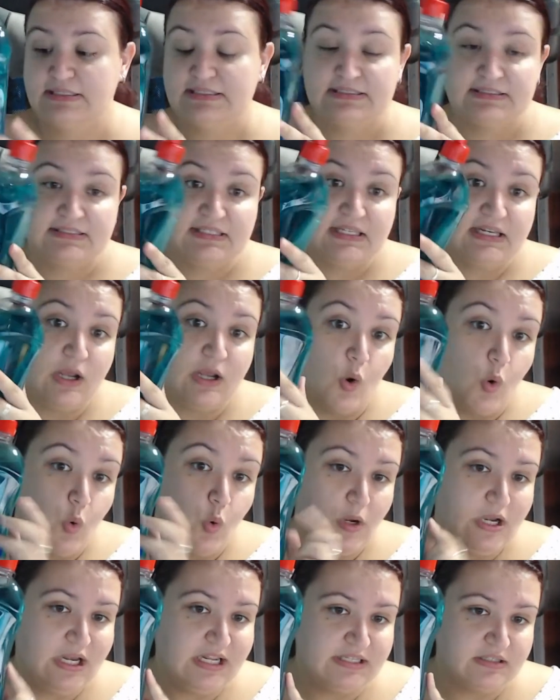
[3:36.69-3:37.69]
Tiene un
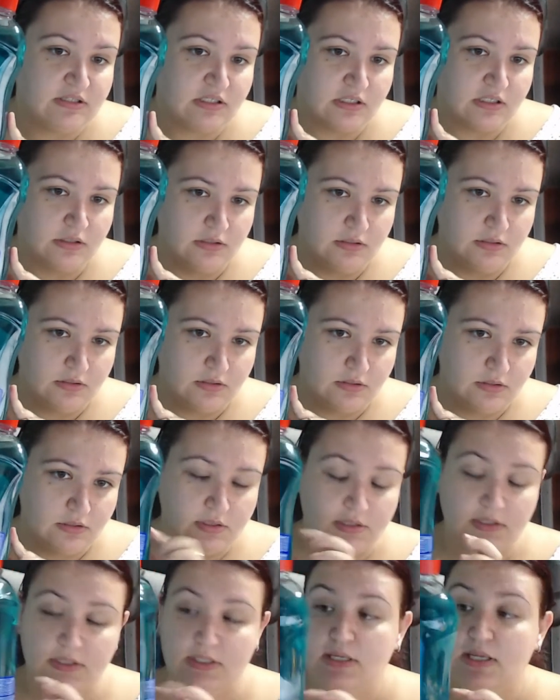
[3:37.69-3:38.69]
litro
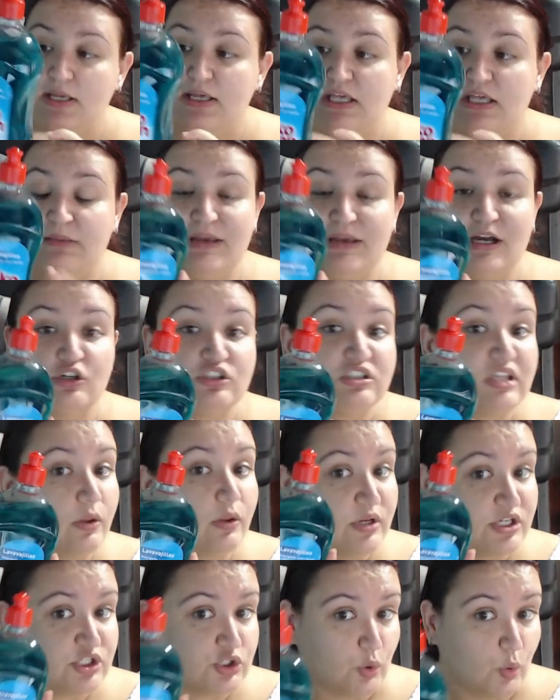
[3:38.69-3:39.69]
y me ha costado
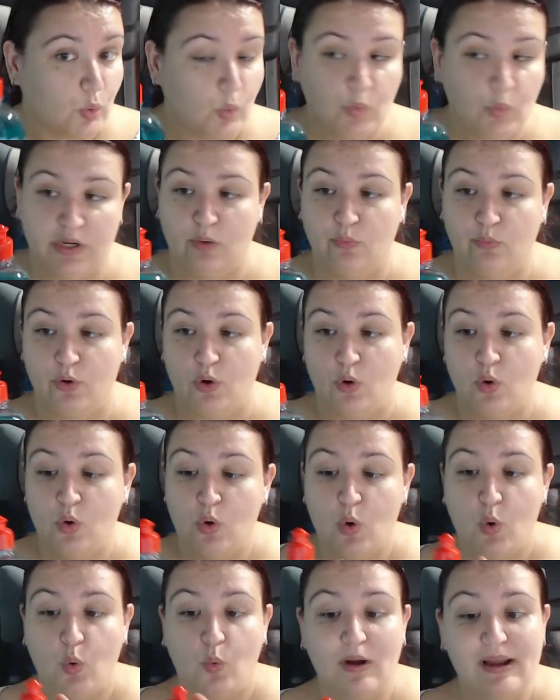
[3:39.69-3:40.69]
eso, un euro.
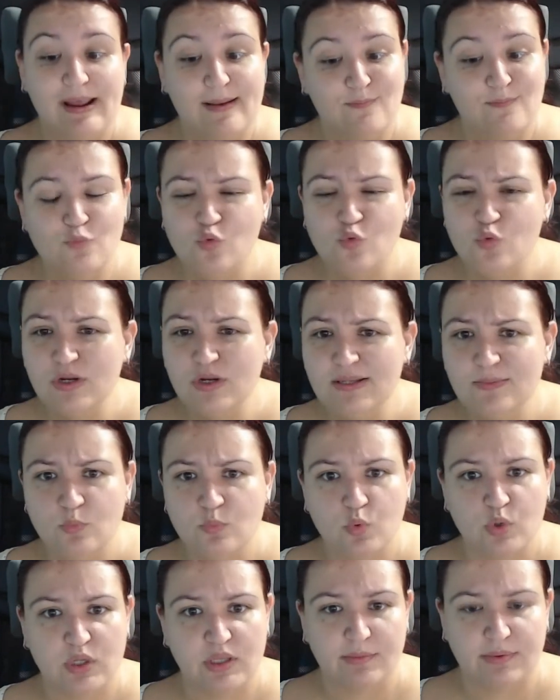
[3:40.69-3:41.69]
Huele muy,
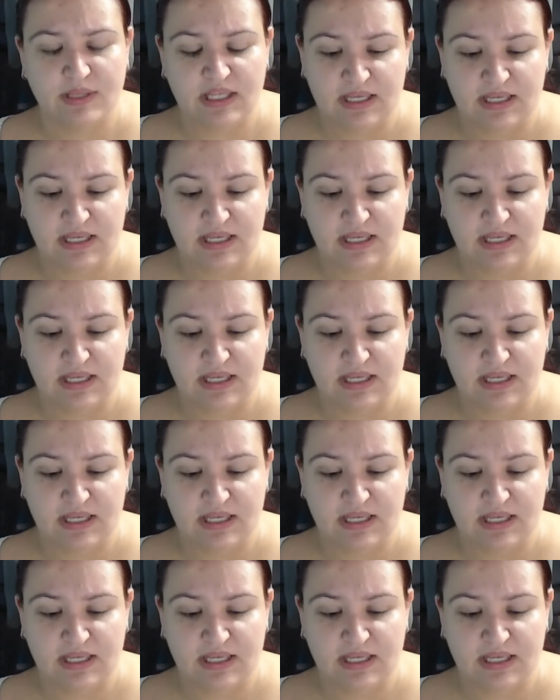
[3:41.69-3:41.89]
muy bien.